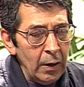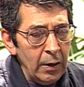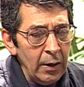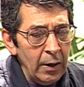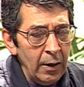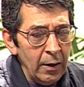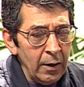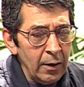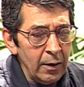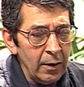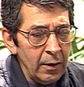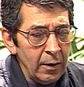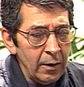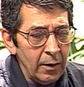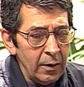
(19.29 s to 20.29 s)
ये
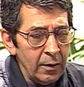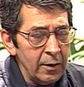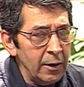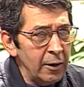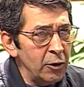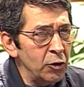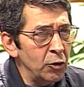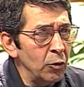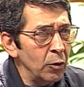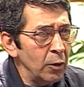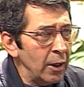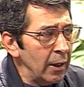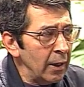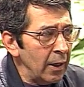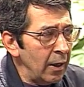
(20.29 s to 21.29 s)
किसी
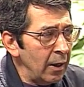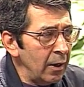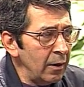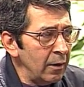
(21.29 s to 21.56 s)
जोरे का